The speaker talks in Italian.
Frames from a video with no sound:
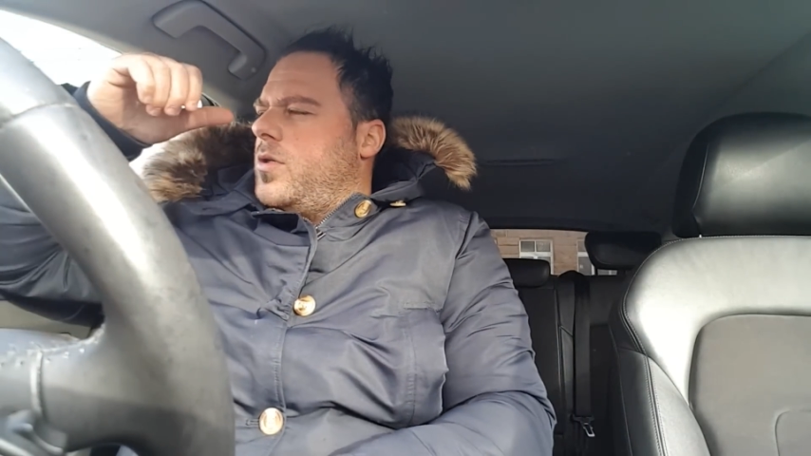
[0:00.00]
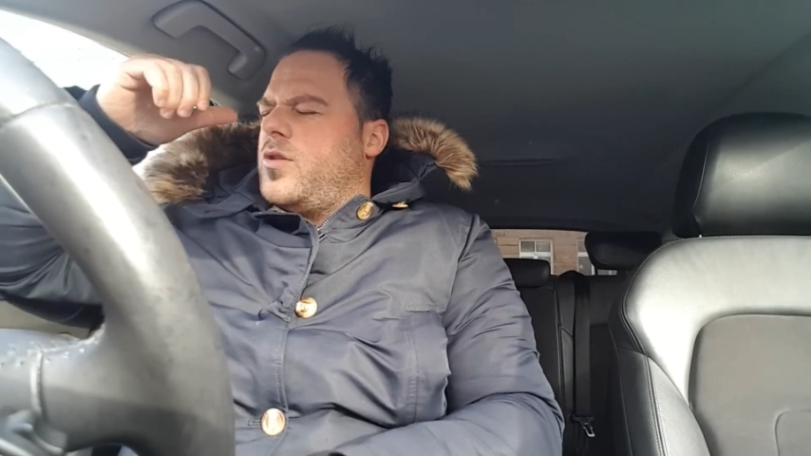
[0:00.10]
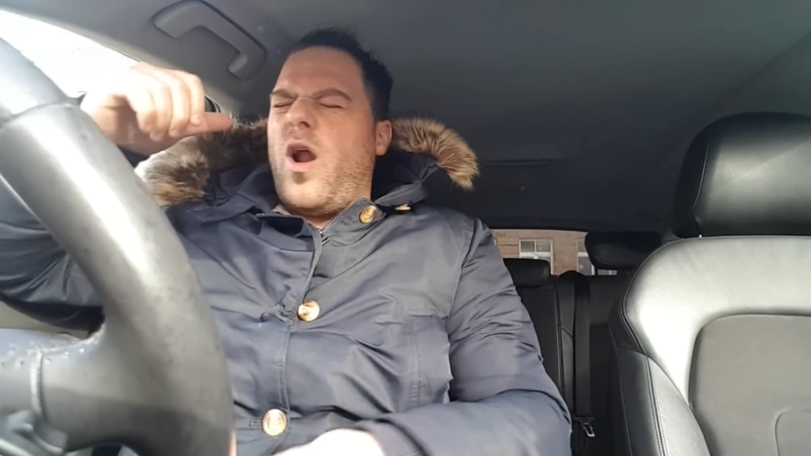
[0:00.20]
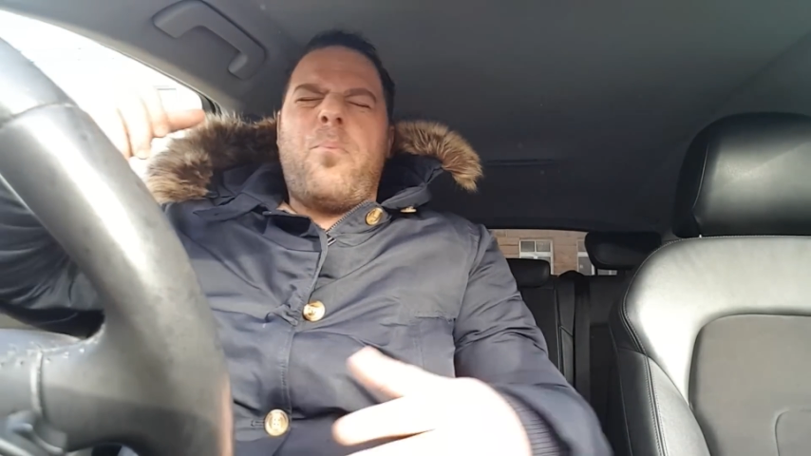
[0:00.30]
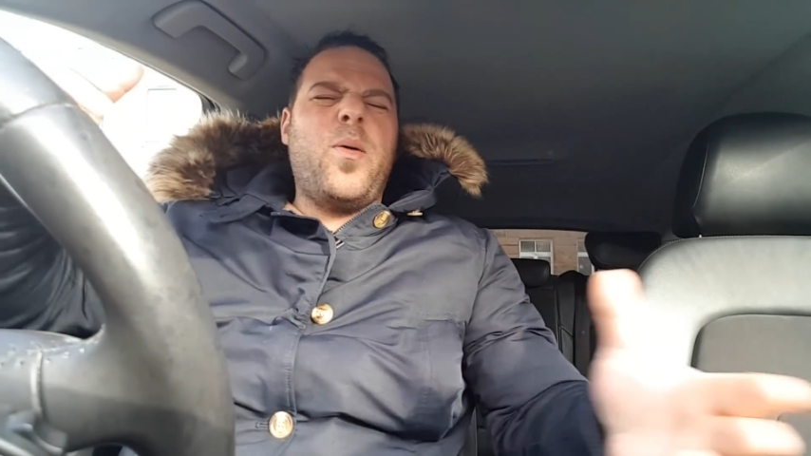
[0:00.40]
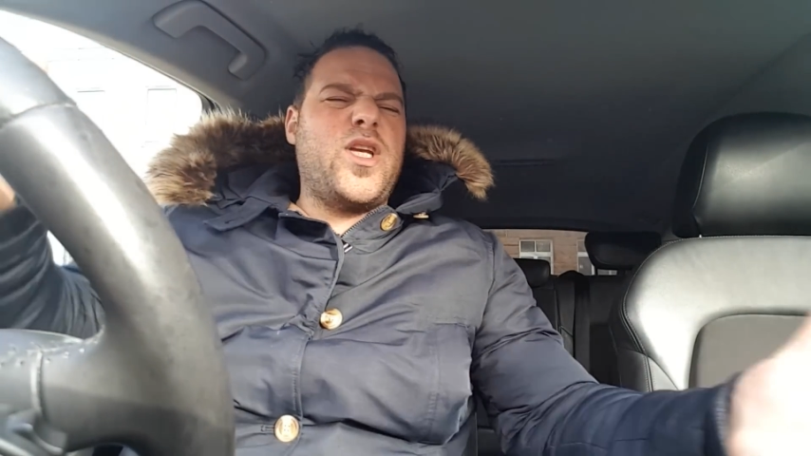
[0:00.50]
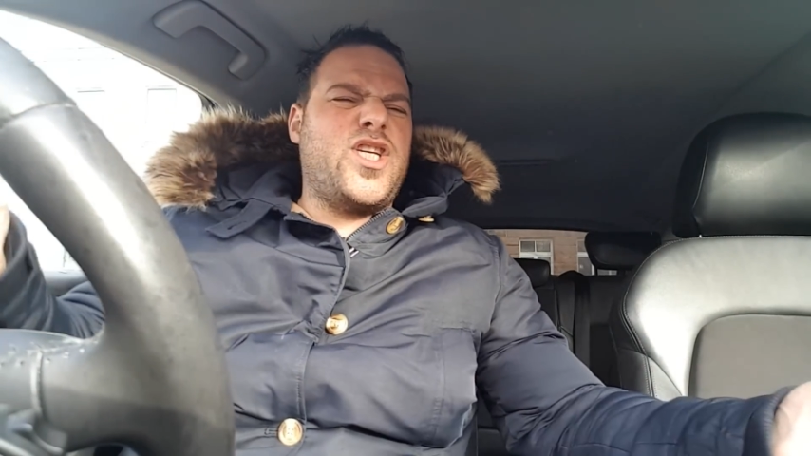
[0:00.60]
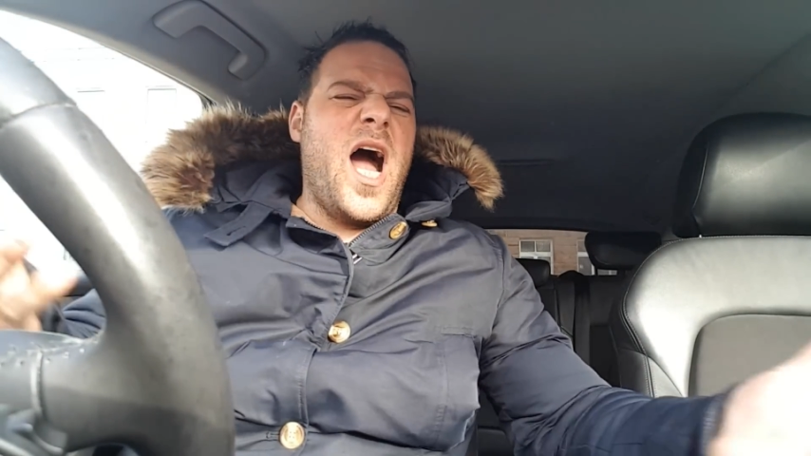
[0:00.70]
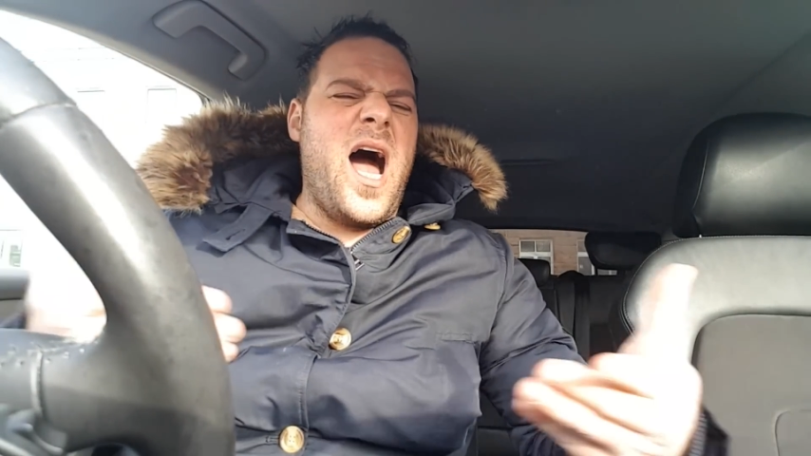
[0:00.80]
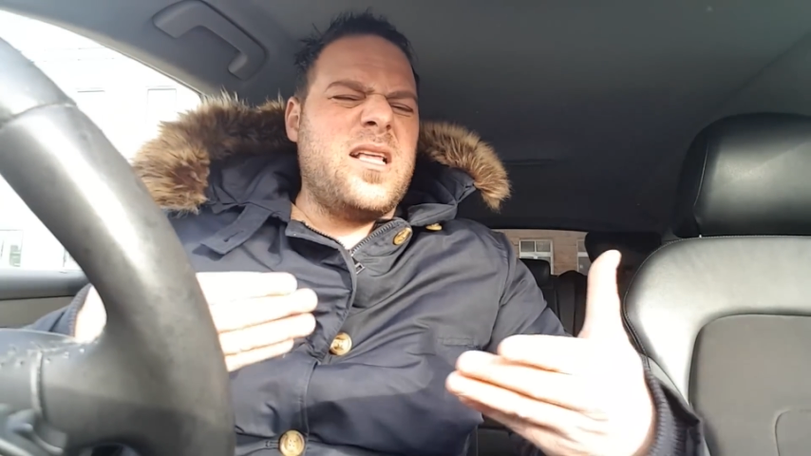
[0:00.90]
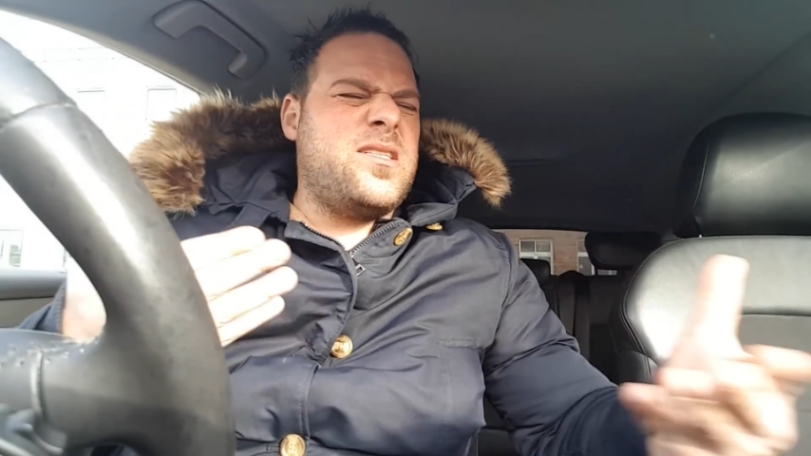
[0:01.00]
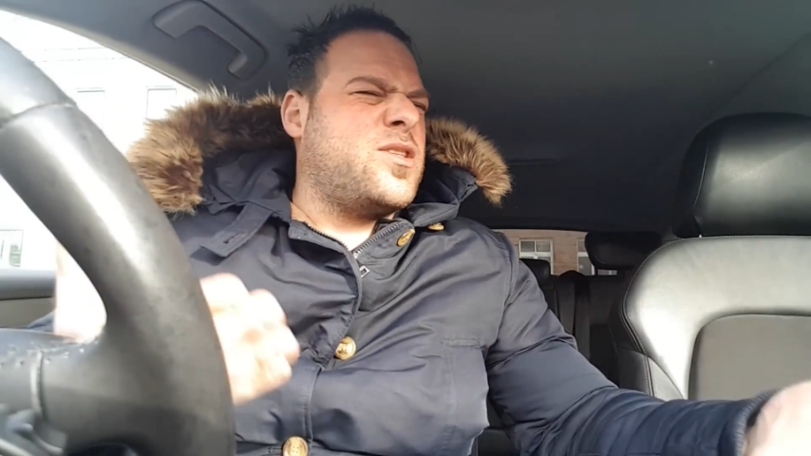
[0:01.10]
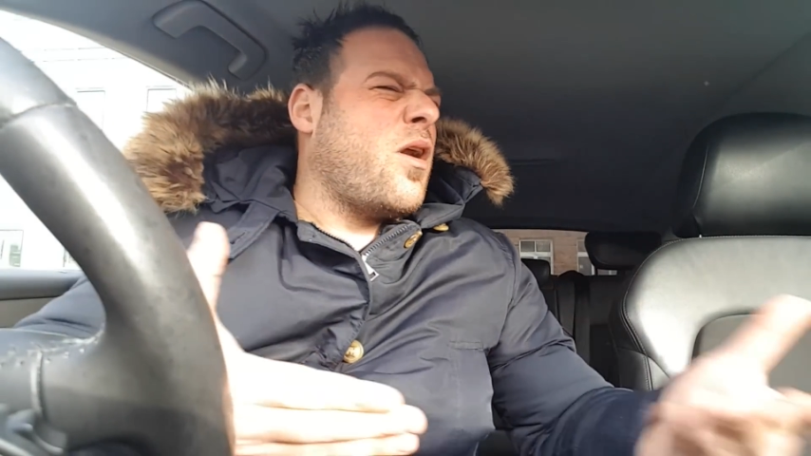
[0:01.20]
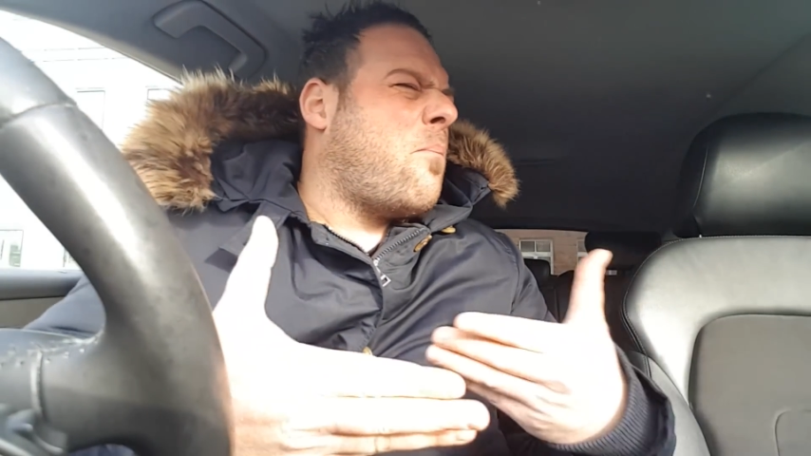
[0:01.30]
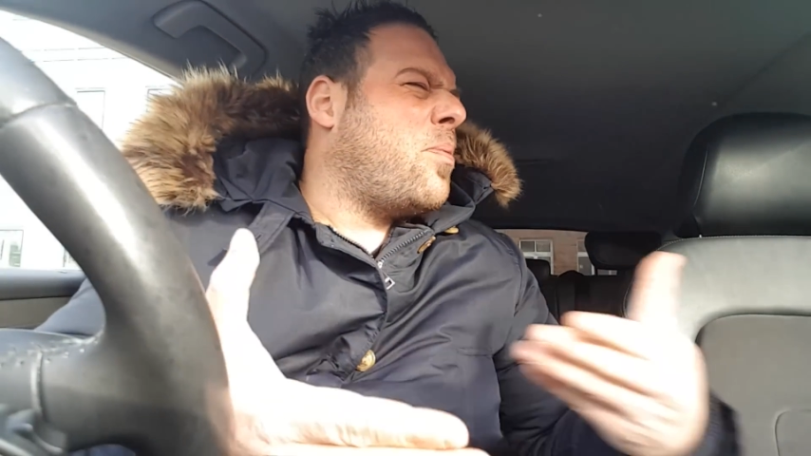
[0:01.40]
troppe chance
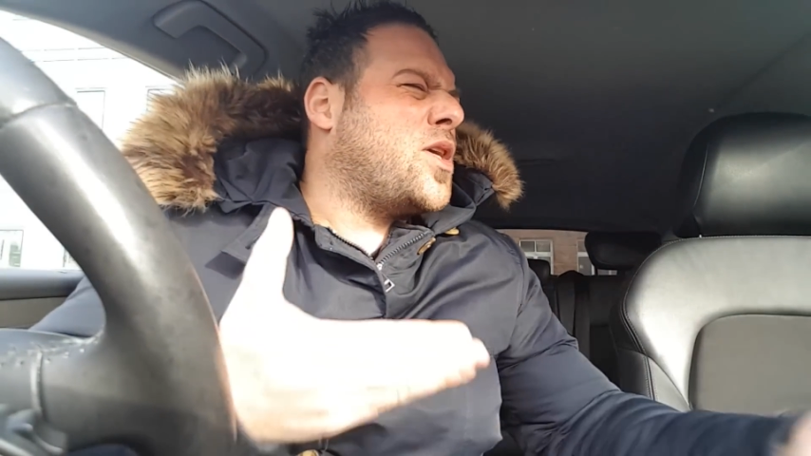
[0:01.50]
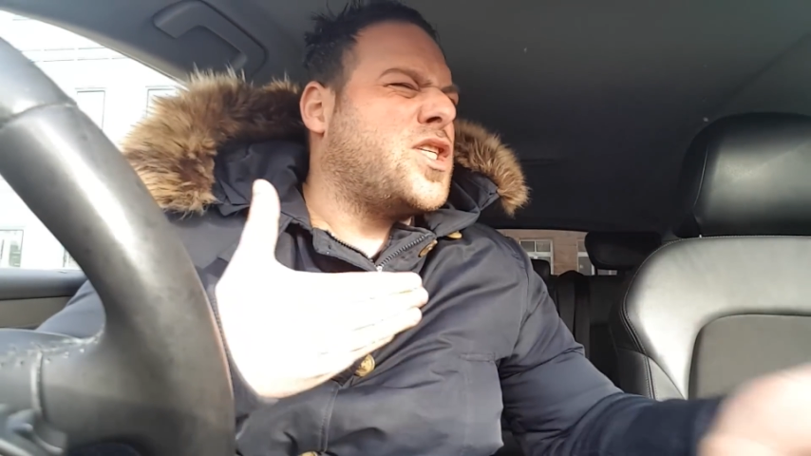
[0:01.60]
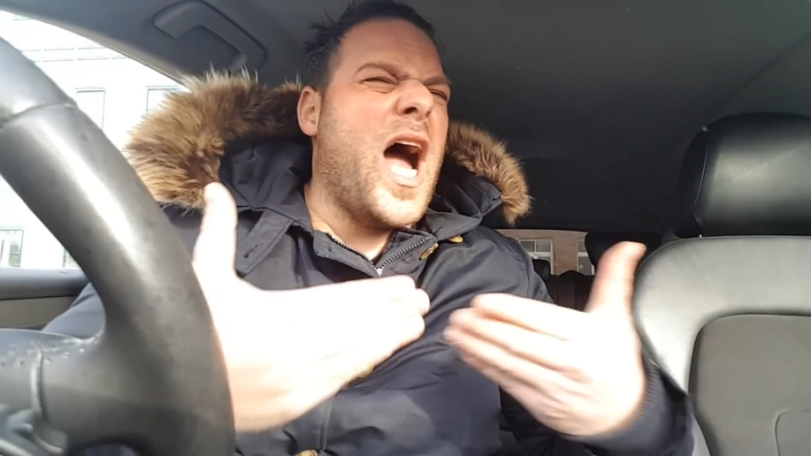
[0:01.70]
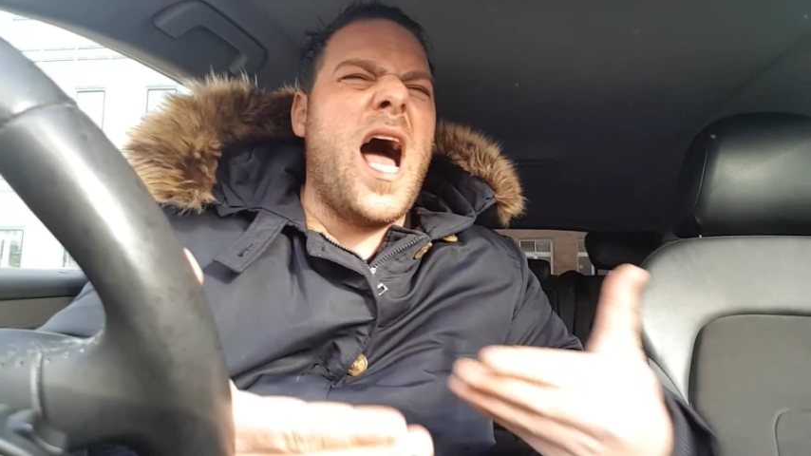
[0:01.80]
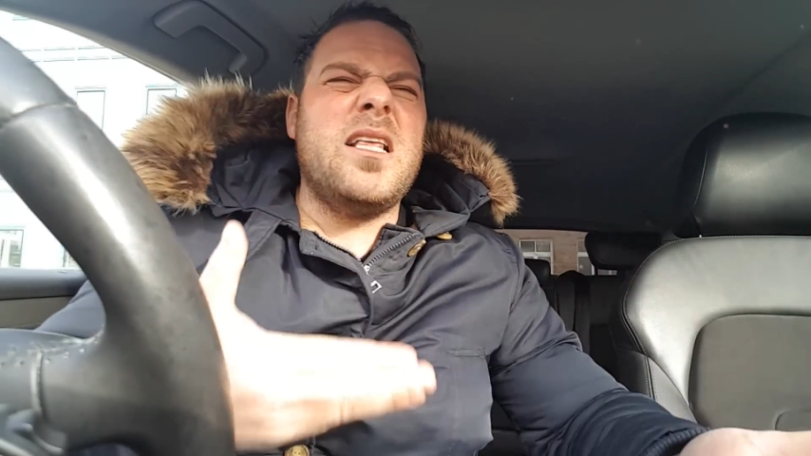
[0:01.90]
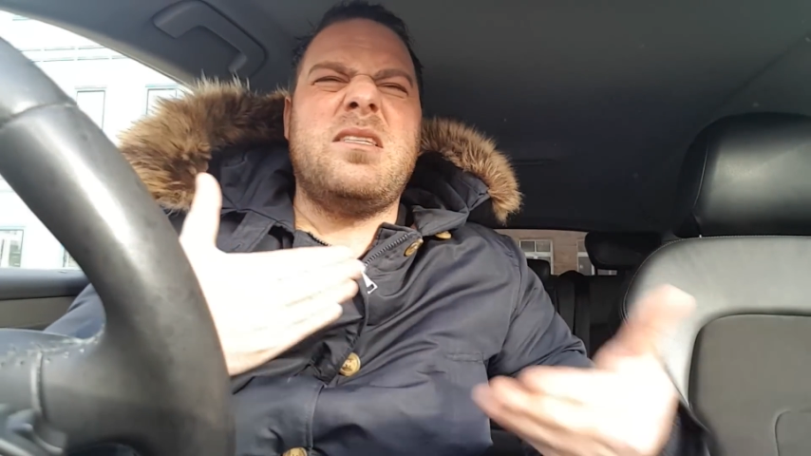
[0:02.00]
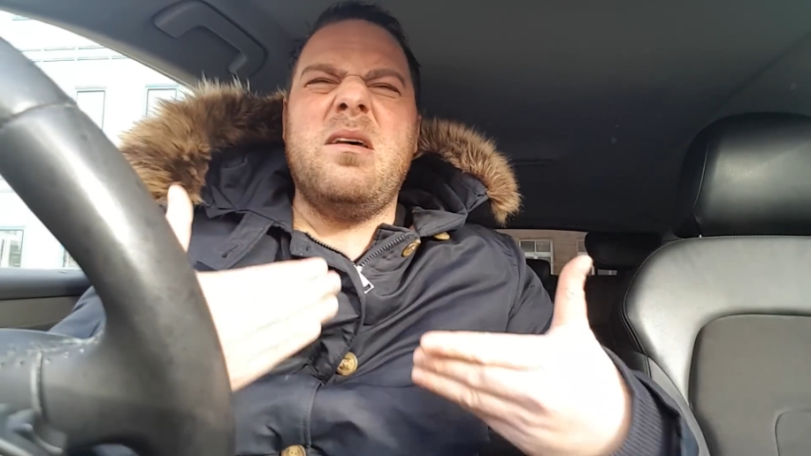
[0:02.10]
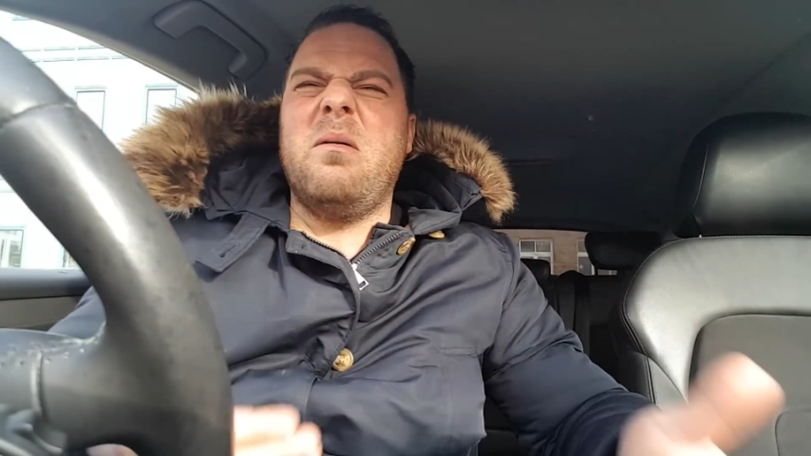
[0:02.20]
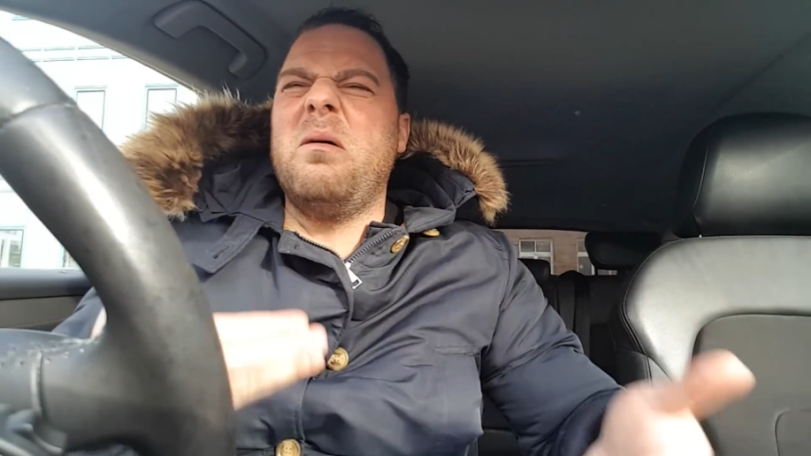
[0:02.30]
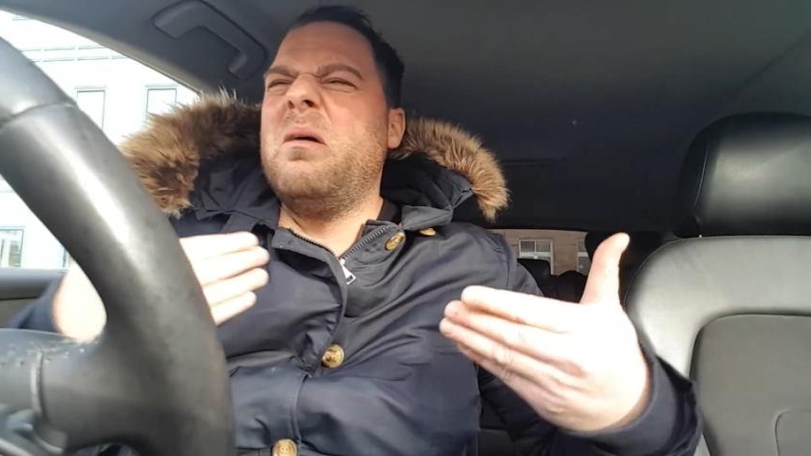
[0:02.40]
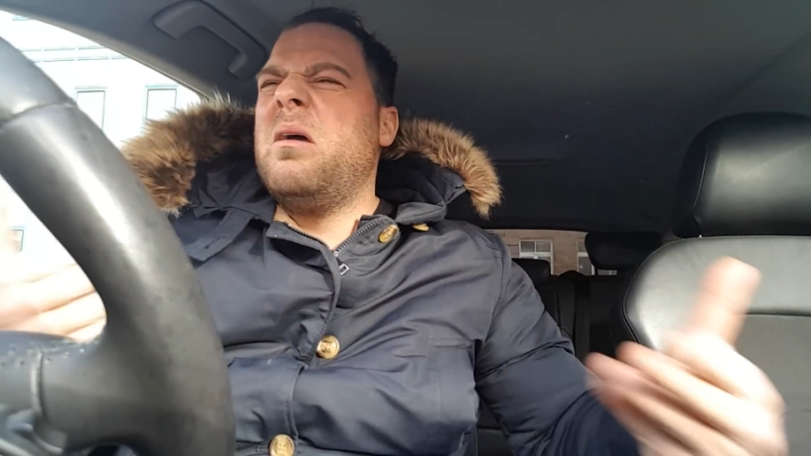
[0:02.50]
troppe chance